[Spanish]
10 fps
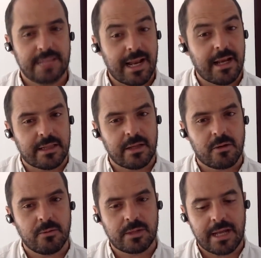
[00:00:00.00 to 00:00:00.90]
el
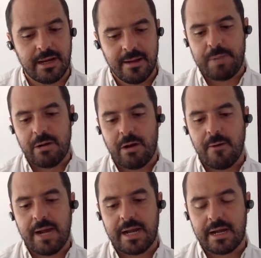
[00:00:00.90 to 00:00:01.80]
aleteo como tal, pero
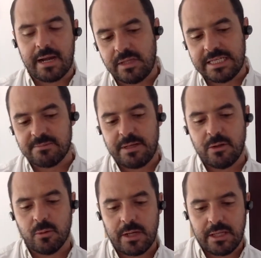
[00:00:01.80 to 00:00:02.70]
haber
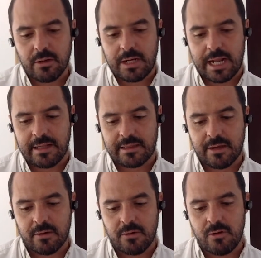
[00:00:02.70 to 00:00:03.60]
disminuido el
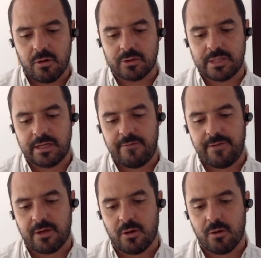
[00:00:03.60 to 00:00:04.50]
aleteo no
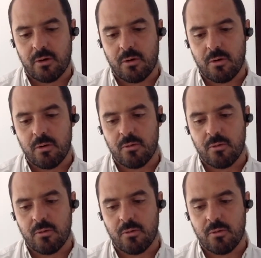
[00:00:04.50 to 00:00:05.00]
significó